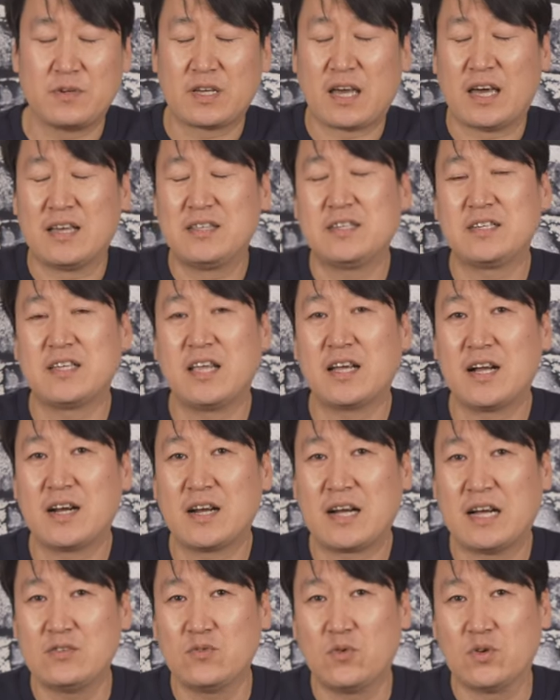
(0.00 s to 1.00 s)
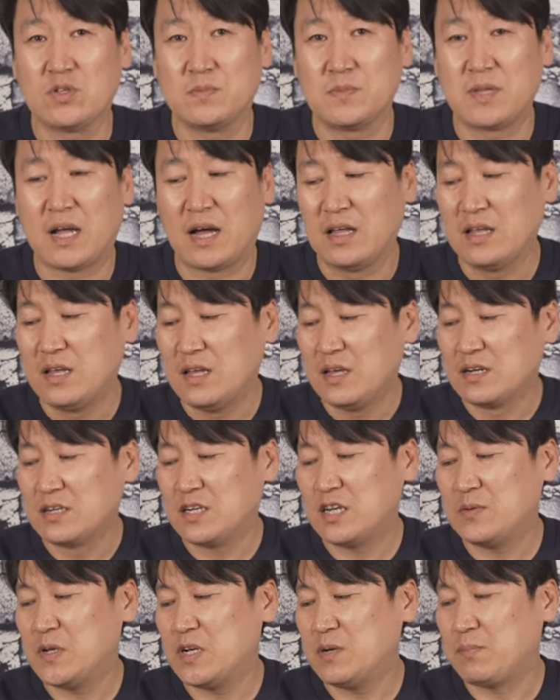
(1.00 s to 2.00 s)
개인적인 생각을 가지고 있습니다.
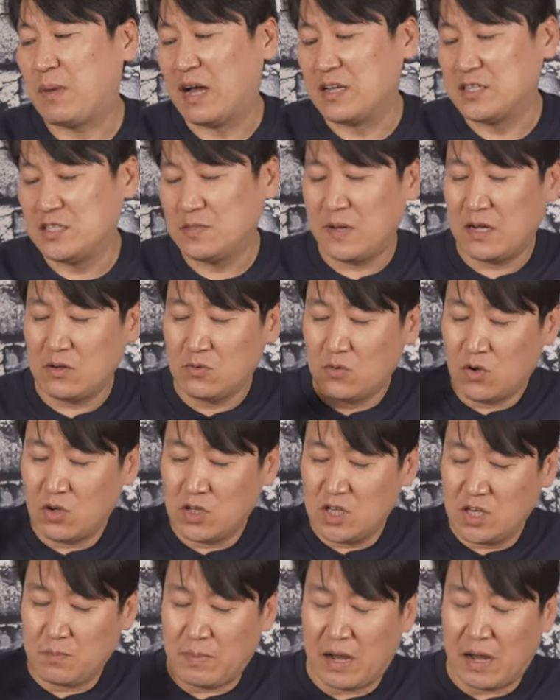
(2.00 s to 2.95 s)
그러면은 마지막으로 이